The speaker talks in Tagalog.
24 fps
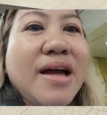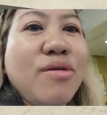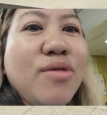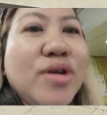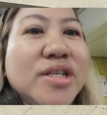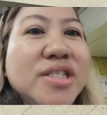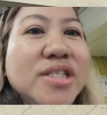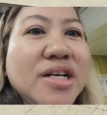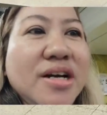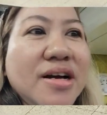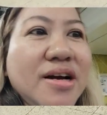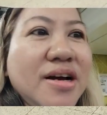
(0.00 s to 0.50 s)

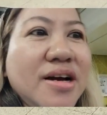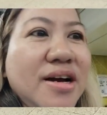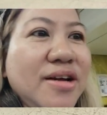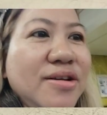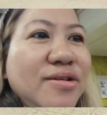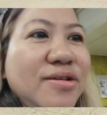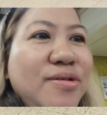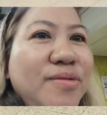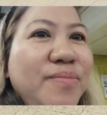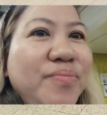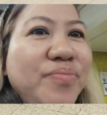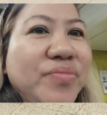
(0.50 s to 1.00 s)
at
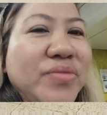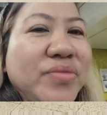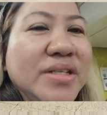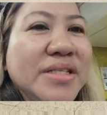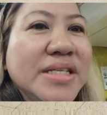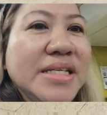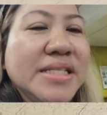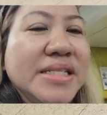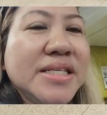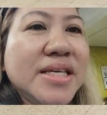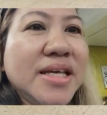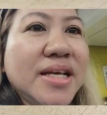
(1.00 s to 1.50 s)
saka ano,
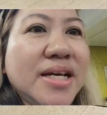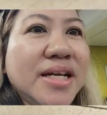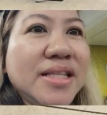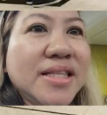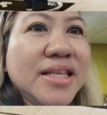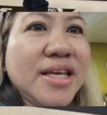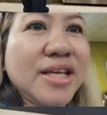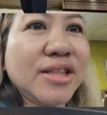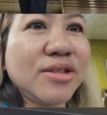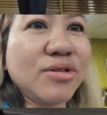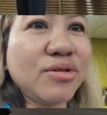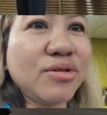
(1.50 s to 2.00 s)

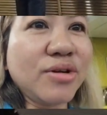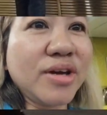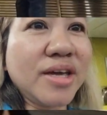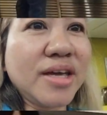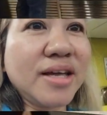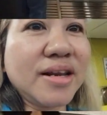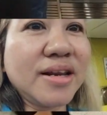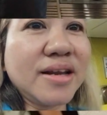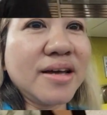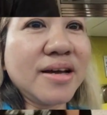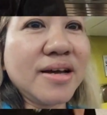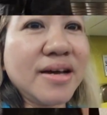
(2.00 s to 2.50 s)
siksikan dito.
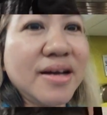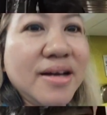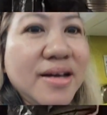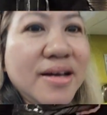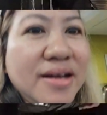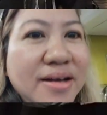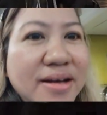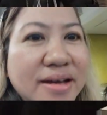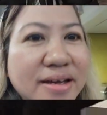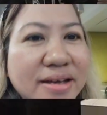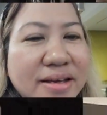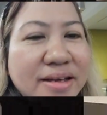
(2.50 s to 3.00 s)
Ayan
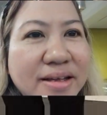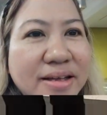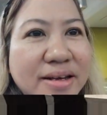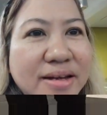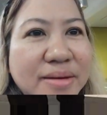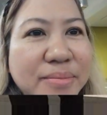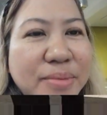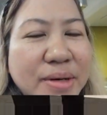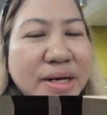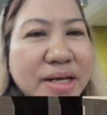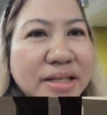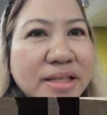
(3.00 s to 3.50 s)
na, ayan
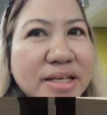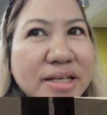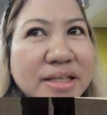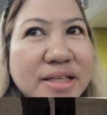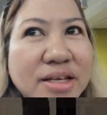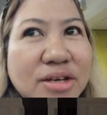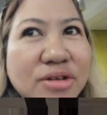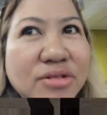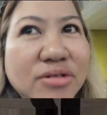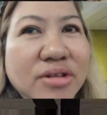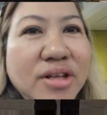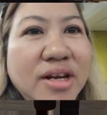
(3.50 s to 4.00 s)
na, parating
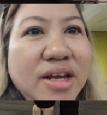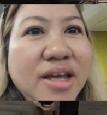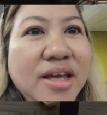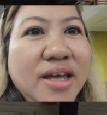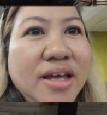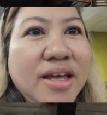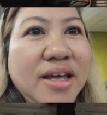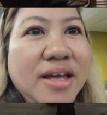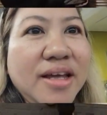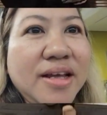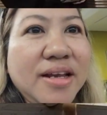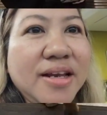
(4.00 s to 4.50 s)
na yung tray.